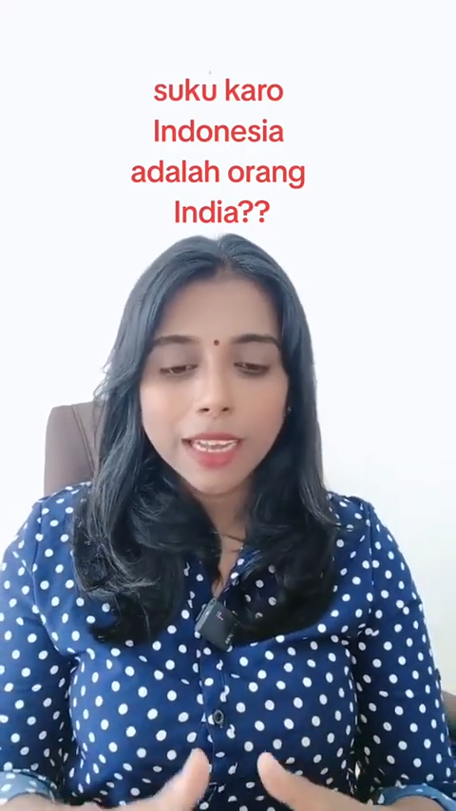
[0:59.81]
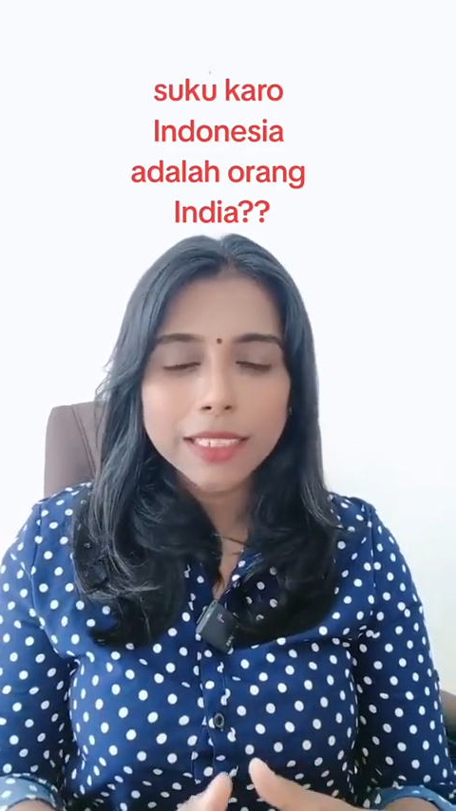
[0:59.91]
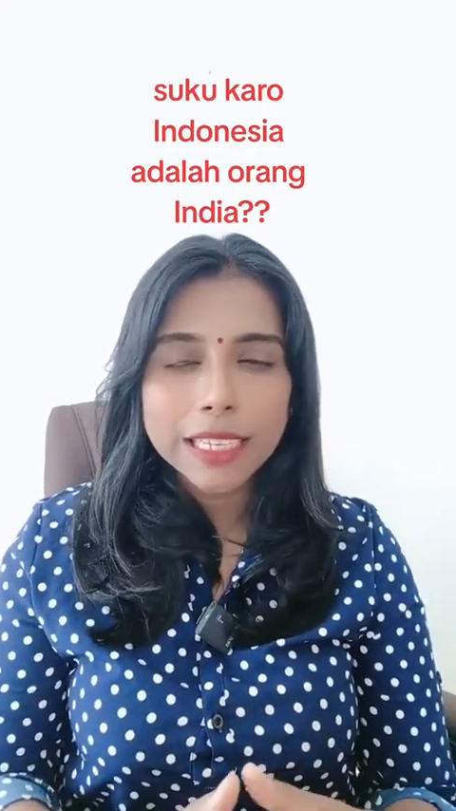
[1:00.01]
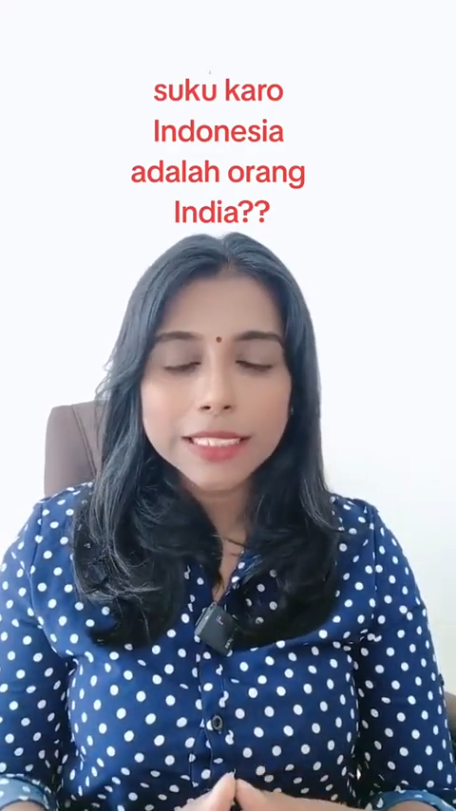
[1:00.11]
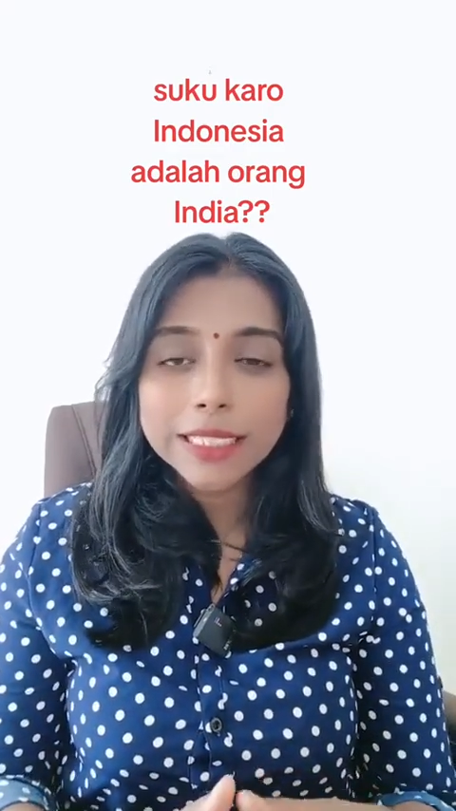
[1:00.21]

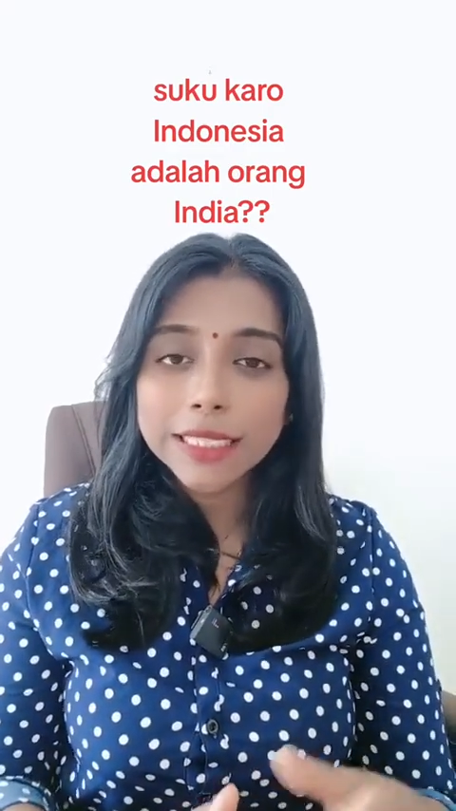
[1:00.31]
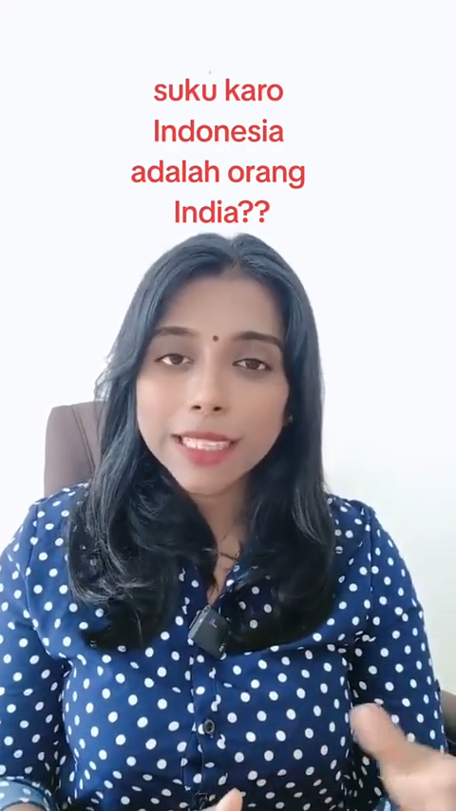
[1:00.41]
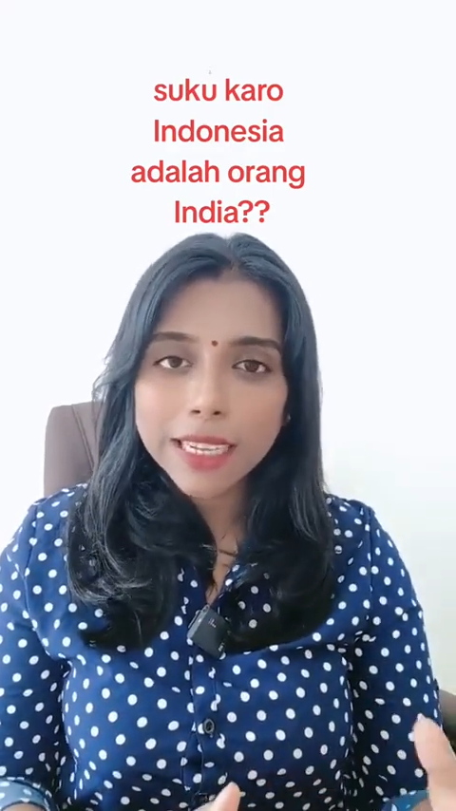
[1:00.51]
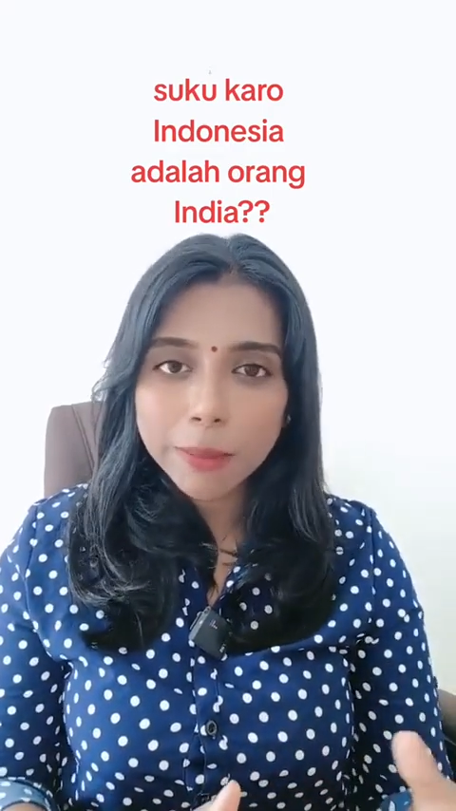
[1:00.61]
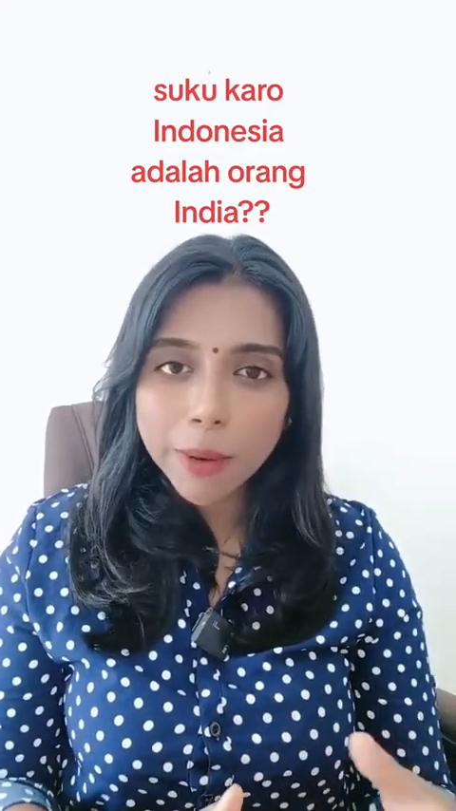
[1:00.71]
ada
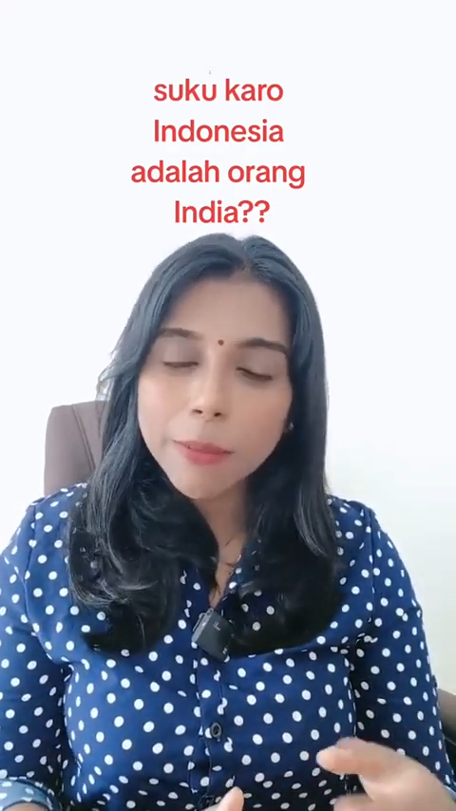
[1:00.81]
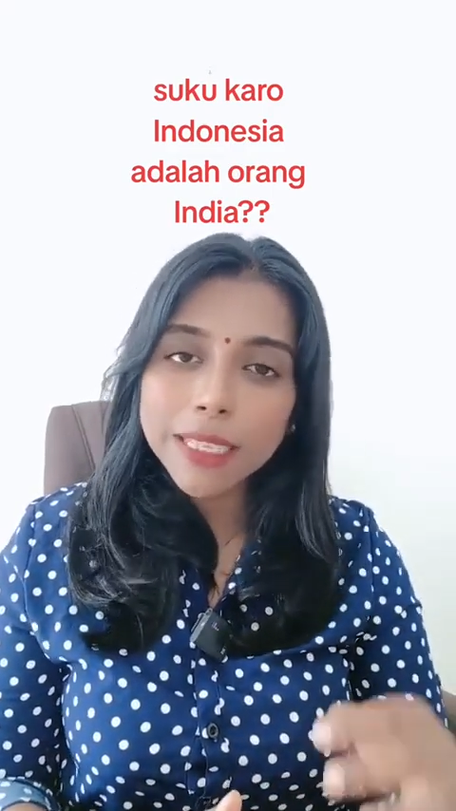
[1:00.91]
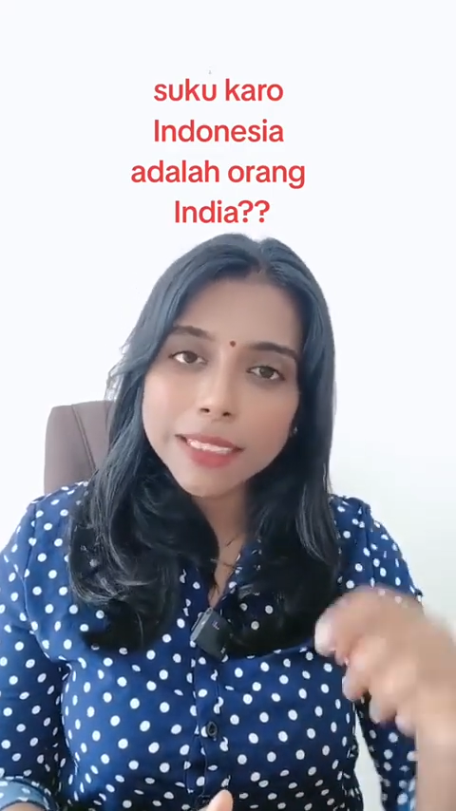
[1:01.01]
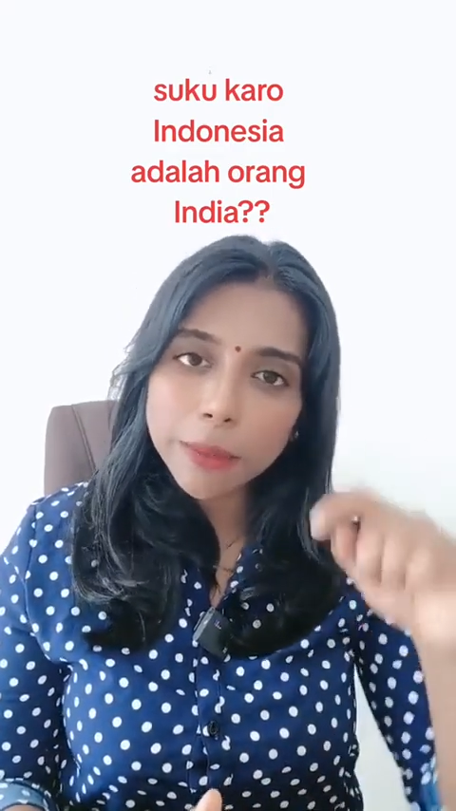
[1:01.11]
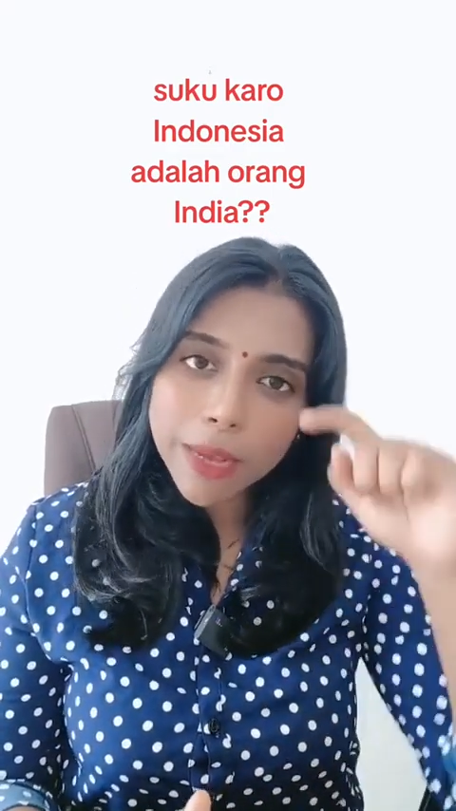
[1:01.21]
sekitar
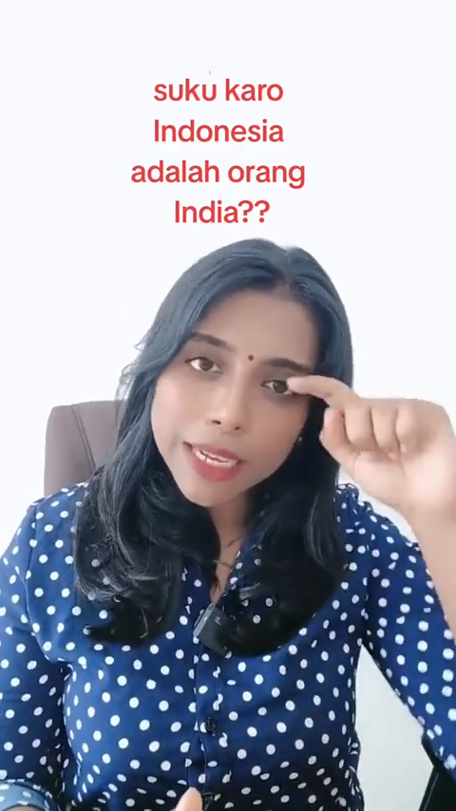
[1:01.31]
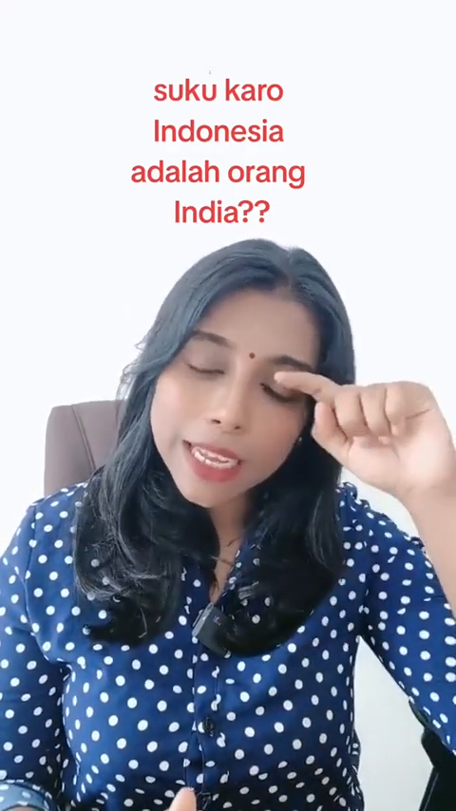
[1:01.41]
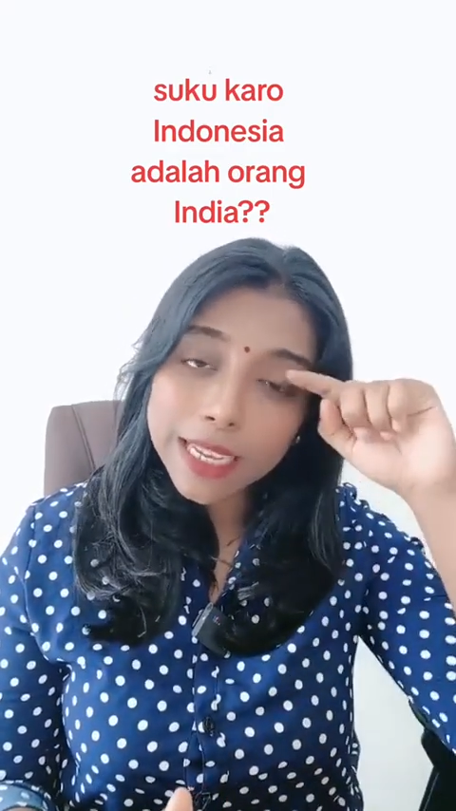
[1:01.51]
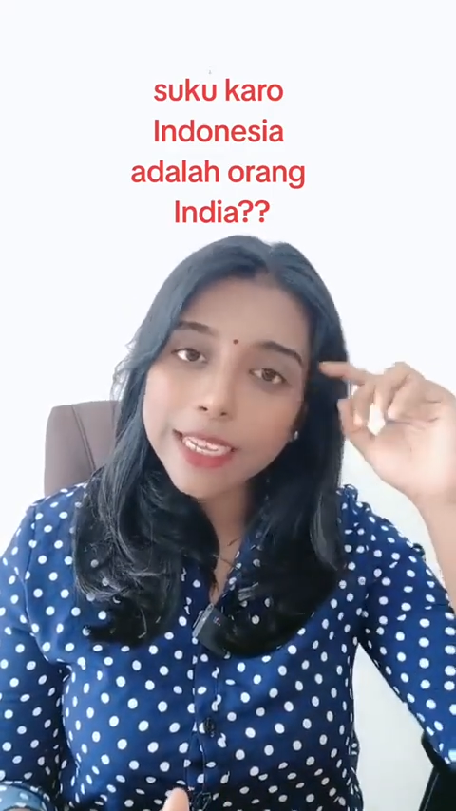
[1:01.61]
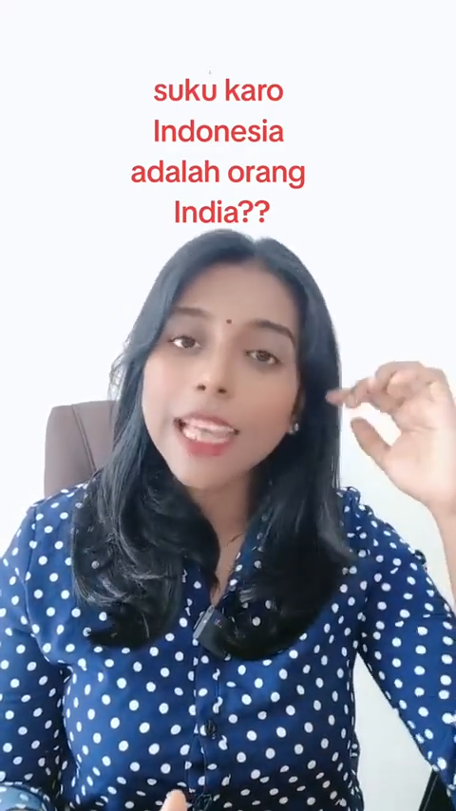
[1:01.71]
15-an
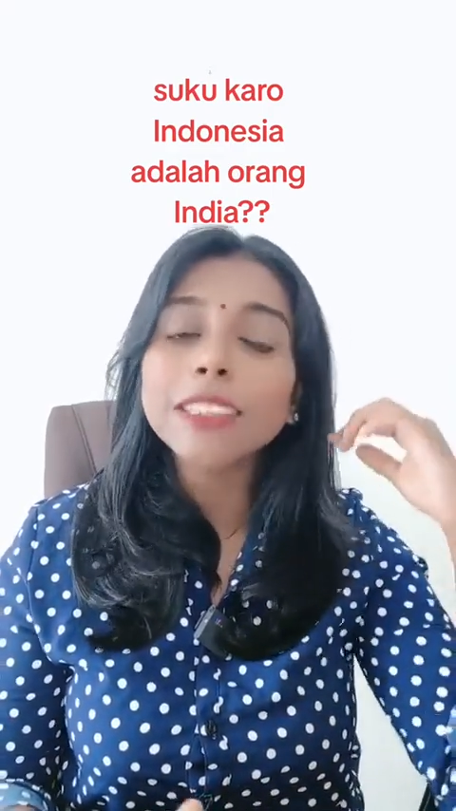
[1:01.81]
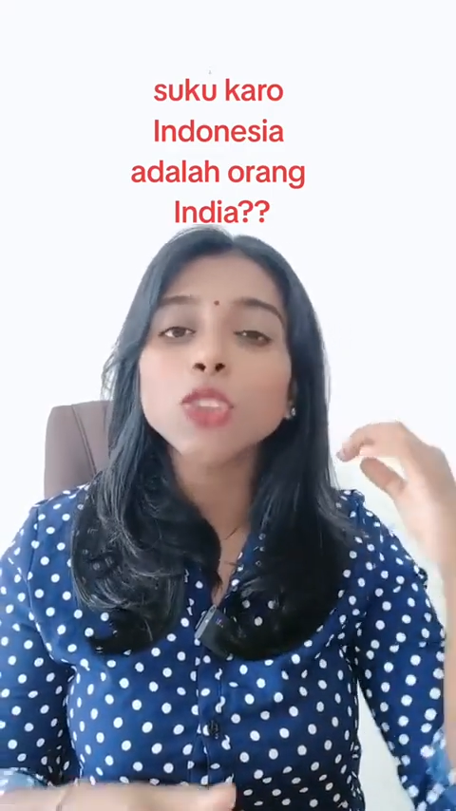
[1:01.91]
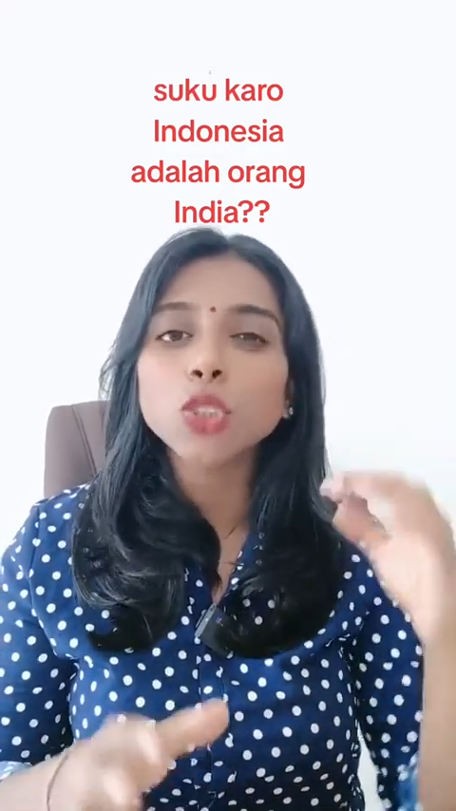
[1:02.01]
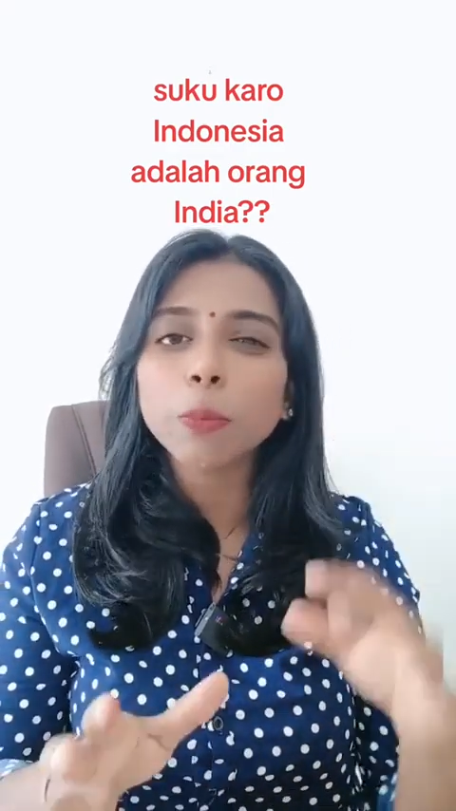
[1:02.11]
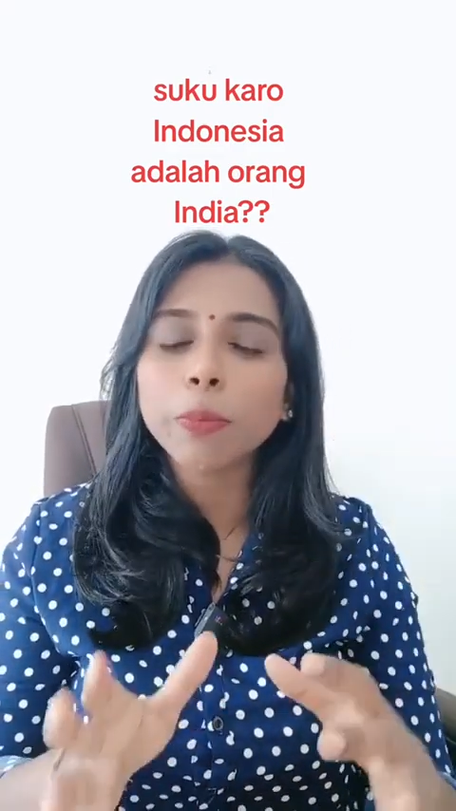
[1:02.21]
marga
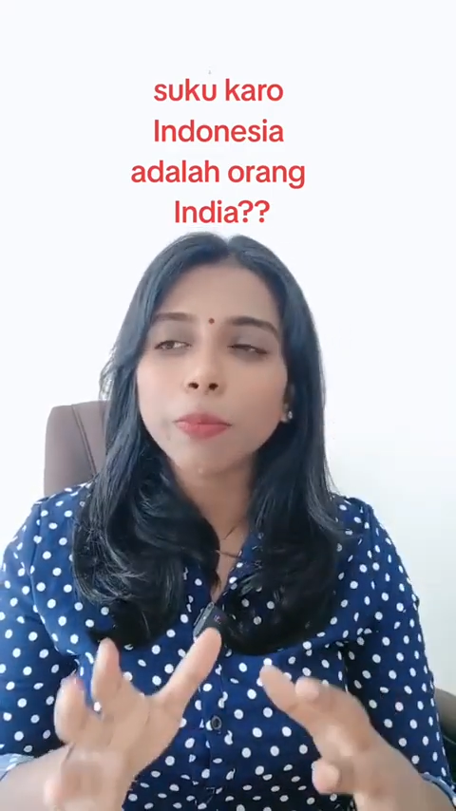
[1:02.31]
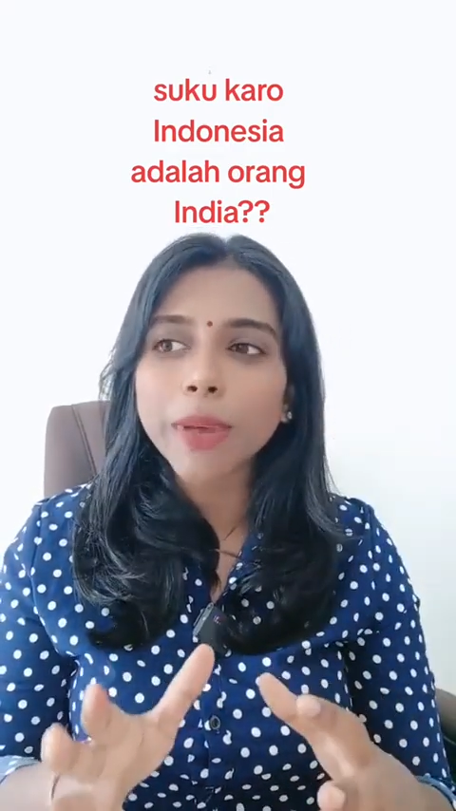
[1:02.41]
dan sub